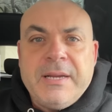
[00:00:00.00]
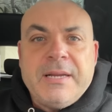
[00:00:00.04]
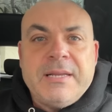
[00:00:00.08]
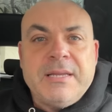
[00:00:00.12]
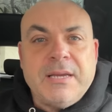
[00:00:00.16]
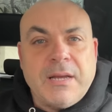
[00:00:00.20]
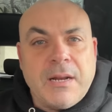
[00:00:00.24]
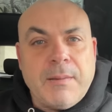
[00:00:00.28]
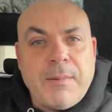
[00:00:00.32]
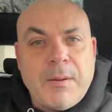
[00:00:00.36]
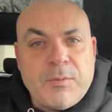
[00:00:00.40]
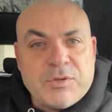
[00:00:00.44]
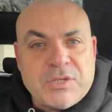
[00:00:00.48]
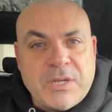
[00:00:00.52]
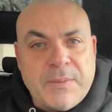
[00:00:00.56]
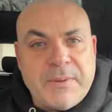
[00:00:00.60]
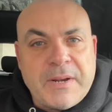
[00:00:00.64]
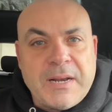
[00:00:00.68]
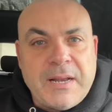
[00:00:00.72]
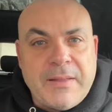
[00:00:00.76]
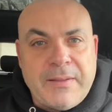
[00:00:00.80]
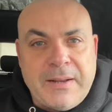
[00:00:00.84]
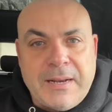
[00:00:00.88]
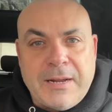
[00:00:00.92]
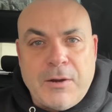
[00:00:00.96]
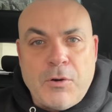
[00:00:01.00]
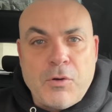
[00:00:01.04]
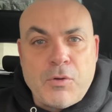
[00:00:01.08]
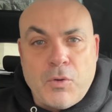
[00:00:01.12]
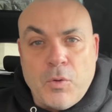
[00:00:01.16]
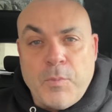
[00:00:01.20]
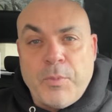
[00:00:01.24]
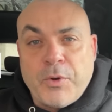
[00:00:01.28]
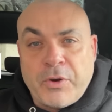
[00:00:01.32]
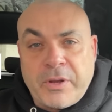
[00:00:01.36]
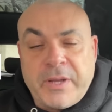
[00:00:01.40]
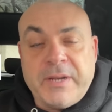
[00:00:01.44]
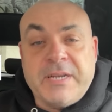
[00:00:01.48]
Y ahora vamos a ver la de la OCU,
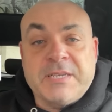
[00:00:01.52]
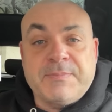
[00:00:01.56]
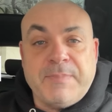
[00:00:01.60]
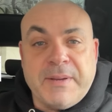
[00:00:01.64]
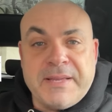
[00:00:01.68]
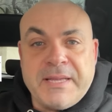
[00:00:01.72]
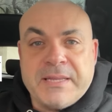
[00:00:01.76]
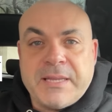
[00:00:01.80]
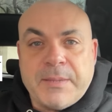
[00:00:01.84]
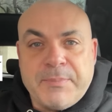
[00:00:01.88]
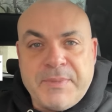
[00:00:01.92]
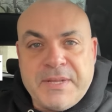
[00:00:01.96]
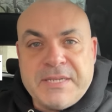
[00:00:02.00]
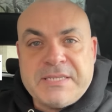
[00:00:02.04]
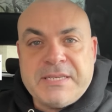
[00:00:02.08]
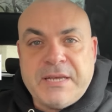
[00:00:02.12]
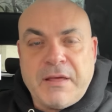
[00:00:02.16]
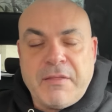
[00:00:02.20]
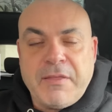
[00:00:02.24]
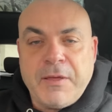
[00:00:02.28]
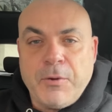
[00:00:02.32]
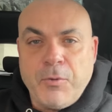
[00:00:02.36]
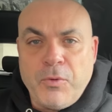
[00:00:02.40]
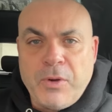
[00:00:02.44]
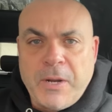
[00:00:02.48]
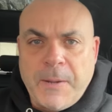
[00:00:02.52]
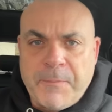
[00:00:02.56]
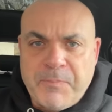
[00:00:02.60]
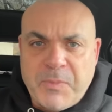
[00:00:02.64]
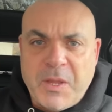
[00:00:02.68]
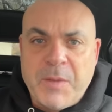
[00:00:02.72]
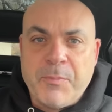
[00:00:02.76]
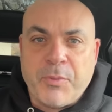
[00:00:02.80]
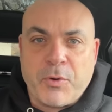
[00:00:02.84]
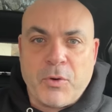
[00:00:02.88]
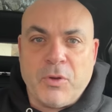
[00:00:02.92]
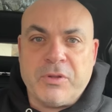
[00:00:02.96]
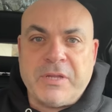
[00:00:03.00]
porque en España también se hace una
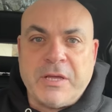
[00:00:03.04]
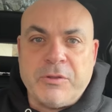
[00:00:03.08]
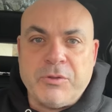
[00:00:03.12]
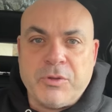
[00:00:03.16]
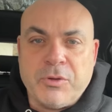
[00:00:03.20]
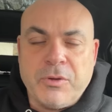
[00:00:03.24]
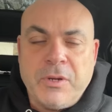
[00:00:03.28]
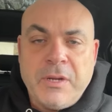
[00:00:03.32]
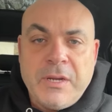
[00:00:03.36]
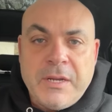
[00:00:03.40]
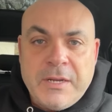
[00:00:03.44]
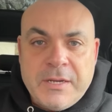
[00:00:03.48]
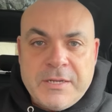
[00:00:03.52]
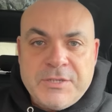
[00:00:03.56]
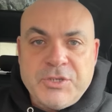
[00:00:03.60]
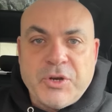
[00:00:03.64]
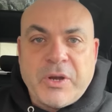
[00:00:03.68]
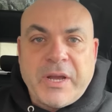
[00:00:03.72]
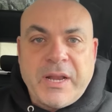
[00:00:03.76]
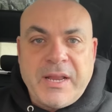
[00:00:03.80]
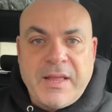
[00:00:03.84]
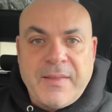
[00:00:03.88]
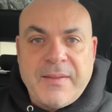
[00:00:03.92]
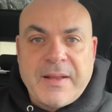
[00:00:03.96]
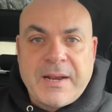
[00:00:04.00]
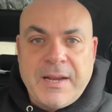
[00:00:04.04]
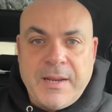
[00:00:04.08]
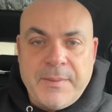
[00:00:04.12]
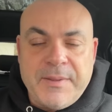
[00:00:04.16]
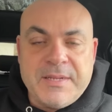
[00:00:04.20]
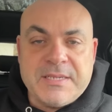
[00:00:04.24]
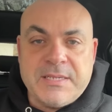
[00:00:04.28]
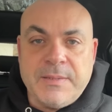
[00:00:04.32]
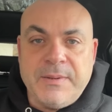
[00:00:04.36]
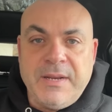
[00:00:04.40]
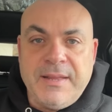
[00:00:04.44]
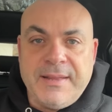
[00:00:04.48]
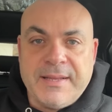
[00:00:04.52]
y por lo tanto yo quería darle
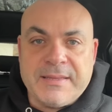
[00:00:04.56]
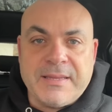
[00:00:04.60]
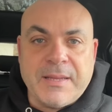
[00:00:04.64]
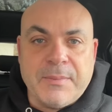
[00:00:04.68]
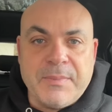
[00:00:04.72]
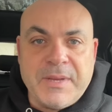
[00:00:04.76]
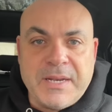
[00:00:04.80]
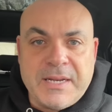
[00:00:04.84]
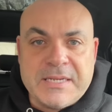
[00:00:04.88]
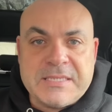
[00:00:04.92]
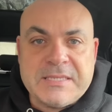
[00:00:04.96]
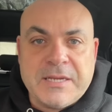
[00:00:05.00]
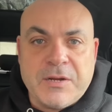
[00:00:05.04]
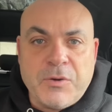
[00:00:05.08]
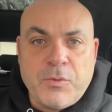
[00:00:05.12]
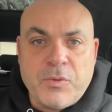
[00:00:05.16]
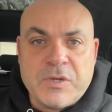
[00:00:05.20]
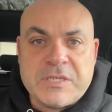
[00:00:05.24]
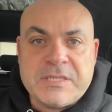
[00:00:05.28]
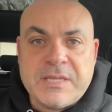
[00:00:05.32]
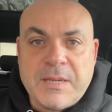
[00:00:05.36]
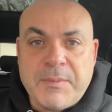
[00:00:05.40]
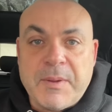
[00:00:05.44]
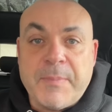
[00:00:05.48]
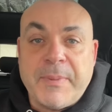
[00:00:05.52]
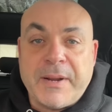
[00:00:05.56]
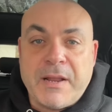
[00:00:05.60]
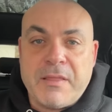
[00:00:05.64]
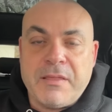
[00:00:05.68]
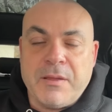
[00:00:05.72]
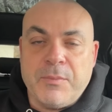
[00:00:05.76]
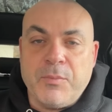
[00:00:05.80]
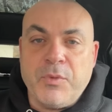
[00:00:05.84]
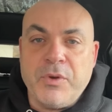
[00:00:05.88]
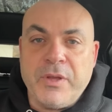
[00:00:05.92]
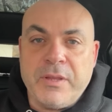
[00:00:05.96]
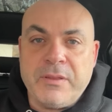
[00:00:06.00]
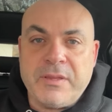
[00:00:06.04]
visibilidad también a esta encuesta, me parece
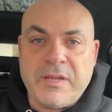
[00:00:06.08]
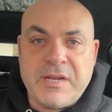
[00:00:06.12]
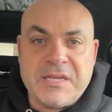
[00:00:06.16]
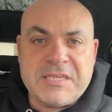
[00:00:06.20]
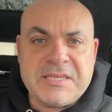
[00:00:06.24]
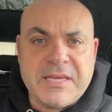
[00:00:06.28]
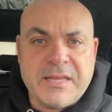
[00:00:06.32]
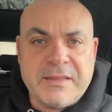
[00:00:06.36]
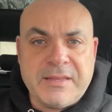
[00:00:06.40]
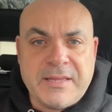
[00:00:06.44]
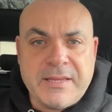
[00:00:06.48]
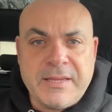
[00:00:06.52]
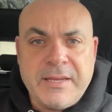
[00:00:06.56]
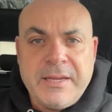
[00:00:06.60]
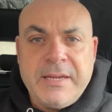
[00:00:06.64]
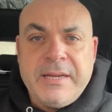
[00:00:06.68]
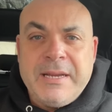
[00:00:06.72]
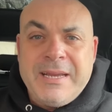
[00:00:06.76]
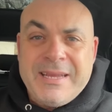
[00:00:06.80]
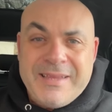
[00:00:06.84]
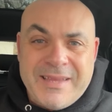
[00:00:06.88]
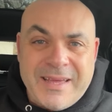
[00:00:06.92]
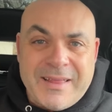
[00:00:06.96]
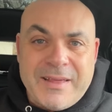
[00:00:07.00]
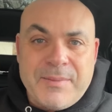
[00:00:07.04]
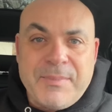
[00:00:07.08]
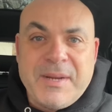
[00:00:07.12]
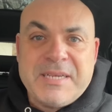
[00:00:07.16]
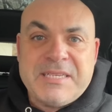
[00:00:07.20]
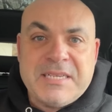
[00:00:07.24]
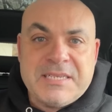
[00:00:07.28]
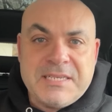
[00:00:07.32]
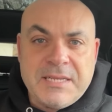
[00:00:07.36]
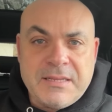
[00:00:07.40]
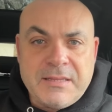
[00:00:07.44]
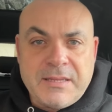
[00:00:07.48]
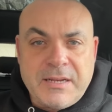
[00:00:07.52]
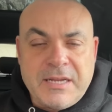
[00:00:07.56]
muy interesante y además
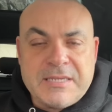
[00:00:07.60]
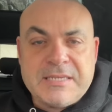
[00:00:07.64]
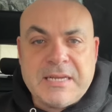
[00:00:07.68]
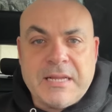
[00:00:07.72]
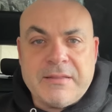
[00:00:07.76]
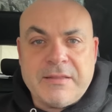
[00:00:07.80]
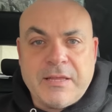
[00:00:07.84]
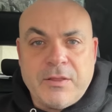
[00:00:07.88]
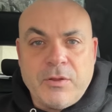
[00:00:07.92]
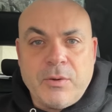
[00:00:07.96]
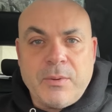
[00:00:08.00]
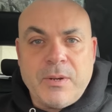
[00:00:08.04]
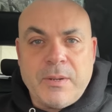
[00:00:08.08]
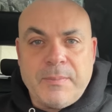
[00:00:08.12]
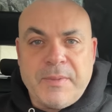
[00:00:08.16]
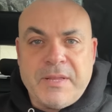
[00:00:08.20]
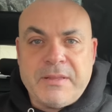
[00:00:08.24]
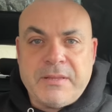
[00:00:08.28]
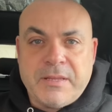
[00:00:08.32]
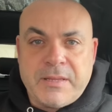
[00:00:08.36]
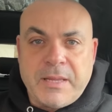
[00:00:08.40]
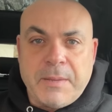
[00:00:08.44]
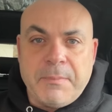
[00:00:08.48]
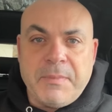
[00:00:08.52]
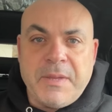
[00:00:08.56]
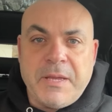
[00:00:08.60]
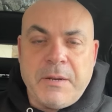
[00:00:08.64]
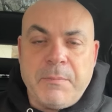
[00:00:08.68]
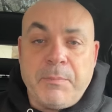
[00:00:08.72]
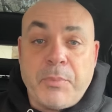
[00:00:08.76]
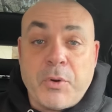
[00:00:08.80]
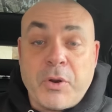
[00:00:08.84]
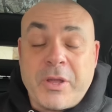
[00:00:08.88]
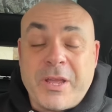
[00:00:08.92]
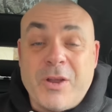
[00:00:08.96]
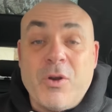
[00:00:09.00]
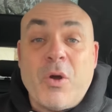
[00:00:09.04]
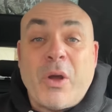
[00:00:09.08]
es interesante doblemente también
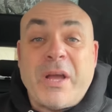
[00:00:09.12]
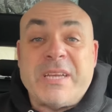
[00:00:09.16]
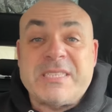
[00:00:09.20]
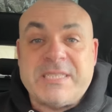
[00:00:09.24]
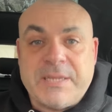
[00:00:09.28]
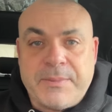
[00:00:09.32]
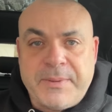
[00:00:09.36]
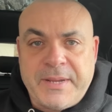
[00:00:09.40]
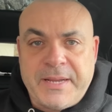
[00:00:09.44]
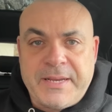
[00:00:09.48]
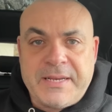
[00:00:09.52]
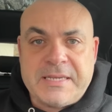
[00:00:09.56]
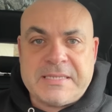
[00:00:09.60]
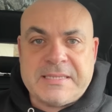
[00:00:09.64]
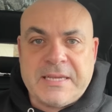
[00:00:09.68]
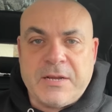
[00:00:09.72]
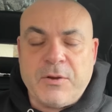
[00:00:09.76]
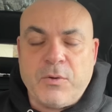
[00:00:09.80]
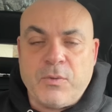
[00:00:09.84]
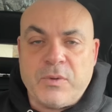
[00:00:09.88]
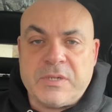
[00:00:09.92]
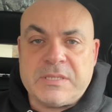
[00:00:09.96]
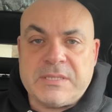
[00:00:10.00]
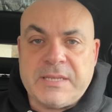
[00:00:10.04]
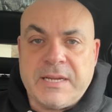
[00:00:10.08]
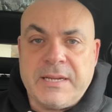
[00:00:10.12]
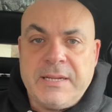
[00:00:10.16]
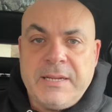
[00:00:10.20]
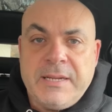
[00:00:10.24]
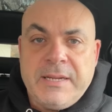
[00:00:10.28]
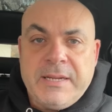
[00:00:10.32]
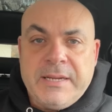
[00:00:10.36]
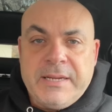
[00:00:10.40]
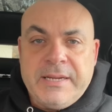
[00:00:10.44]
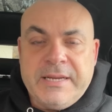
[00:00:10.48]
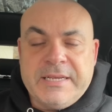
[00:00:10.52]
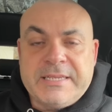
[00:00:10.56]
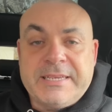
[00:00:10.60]
porque lo que se ve en esta encuesta
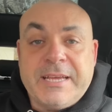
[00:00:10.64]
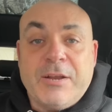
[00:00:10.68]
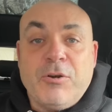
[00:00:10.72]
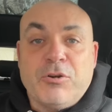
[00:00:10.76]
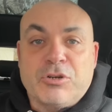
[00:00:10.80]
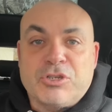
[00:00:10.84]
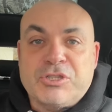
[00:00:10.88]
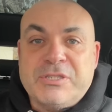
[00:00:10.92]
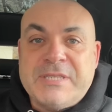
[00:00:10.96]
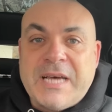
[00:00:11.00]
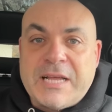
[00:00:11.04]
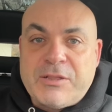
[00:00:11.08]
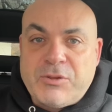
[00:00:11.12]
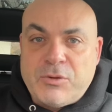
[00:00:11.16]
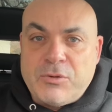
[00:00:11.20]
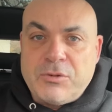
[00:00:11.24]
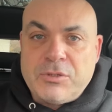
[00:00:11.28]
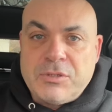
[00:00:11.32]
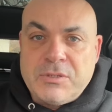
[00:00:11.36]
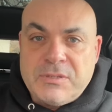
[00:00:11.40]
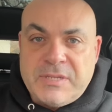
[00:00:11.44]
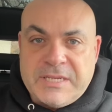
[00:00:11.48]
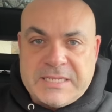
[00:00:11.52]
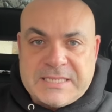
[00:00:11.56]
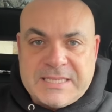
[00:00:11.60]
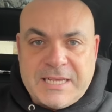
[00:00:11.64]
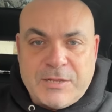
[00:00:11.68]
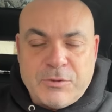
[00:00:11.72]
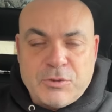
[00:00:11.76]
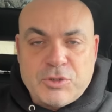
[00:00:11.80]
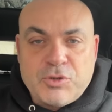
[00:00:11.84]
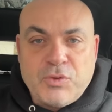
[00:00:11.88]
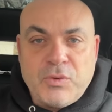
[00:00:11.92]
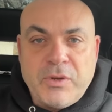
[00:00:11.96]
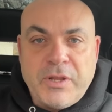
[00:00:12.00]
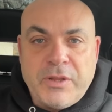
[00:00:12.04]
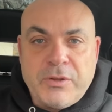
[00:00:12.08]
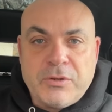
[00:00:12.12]
es que los datos de
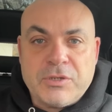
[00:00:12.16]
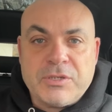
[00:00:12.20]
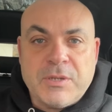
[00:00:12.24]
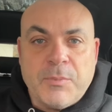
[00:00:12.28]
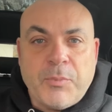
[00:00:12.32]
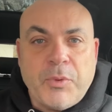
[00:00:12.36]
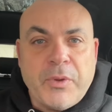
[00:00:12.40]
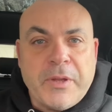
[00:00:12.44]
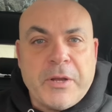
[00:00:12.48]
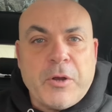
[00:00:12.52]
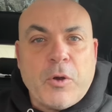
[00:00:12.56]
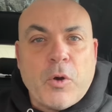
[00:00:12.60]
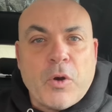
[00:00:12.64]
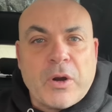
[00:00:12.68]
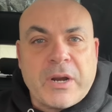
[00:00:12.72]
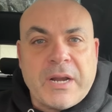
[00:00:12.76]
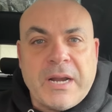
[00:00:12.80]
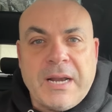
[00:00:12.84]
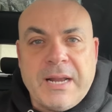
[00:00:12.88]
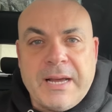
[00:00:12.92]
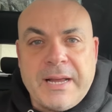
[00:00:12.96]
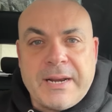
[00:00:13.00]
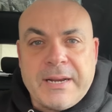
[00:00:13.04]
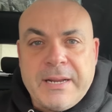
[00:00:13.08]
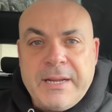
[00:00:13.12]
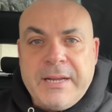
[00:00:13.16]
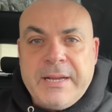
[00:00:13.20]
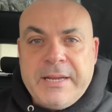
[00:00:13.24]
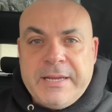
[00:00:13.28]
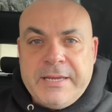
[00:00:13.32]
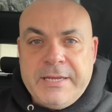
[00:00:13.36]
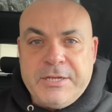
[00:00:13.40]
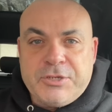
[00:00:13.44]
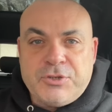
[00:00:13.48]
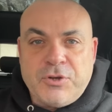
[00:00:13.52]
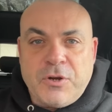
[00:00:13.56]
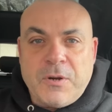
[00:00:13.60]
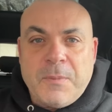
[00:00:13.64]
Estados Unidos se pueden correlar
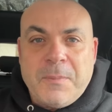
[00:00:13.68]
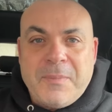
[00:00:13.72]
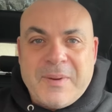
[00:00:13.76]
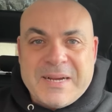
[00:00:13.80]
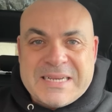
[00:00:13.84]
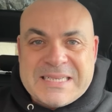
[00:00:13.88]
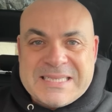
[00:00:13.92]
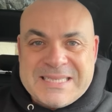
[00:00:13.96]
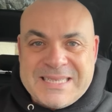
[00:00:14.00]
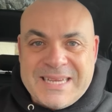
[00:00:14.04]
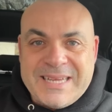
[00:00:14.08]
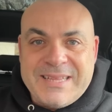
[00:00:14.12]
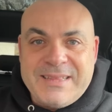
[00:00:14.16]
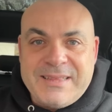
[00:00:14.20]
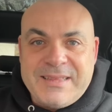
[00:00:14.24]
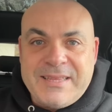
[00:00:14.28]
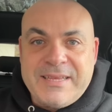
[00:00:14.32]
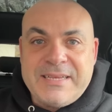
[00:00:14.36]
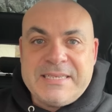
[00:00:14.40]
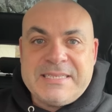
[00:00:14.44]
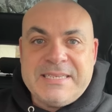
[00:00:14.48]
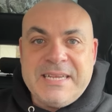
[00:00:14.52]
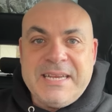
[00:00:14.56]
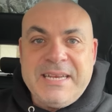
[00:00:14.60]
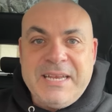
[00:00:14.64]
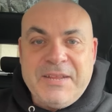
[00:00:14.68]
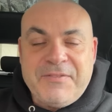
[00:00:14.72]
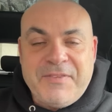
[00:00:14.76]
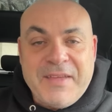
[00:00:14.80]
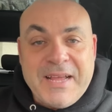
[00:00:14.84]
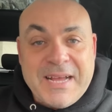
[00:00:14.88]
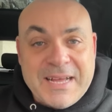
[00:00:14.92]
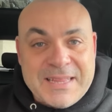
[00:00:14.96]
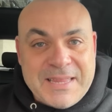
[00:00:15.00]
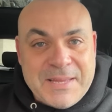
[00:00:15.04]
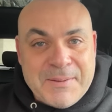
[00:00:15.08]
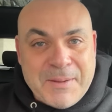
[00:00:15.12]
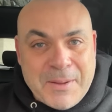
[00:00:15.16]
y son bastante
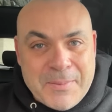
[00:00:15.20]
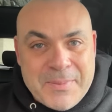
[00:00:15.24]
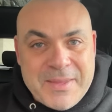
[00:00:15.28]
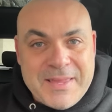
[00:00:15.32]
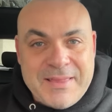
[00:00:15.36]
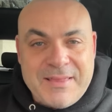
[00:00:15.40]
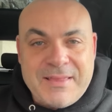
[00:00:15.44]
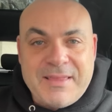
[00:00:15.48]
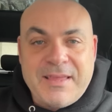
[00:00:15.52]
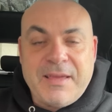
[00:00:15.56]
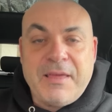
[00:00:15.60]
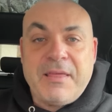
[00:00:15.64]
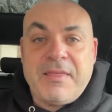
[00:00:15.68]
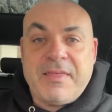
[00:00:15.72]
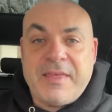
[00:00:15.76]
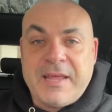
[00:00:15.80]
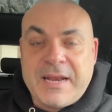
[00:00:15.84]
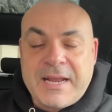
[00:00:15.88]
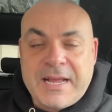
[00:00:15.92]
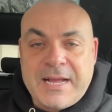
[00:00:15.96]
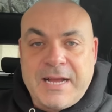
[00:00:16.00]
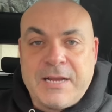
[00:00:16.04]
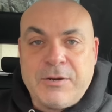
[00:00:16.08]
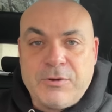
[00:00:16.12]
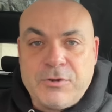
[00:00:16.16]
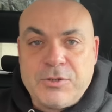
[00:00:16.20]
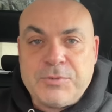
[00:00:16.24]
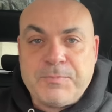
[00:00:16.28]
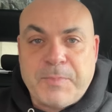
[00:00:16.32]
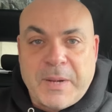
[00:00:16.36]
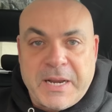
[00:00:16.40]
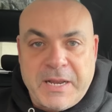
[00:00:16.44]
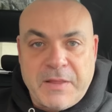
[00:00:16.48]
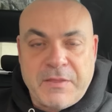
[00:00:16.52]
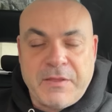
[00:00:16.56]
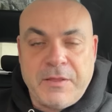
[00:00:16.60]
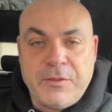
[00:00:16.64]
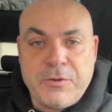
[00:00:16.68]
significativamente cercanos,
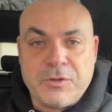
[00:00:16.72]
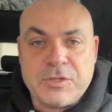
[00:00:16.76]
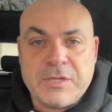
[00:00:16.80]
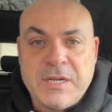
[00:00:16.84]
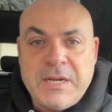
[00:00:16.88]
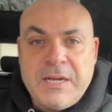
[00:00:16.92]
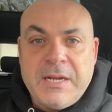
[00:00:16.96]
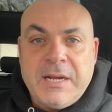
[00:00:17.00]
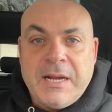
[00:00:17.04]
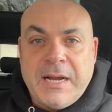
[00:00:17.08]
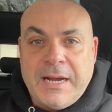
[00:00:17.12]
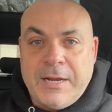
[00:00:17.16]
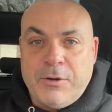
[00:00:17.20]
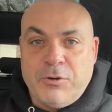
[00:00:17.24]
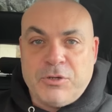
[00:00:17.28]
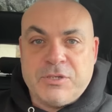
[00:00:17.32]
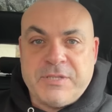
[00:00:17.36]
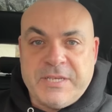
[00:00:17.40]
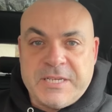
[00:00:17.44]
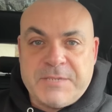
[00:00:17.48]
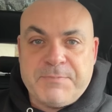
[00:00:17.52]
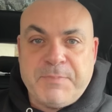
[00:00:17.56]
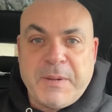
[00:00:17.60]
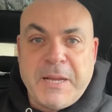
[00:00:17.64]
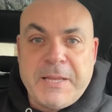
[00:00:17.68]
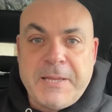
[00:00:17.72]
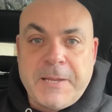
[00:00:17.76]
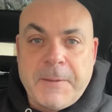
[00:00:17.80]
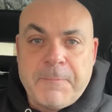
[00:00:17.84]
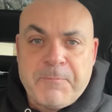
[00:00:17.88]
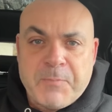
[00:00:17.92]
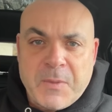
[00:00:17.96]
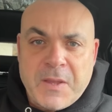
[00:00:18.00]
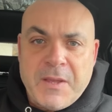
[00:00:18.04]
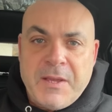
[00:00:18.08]
parecidos a los de España.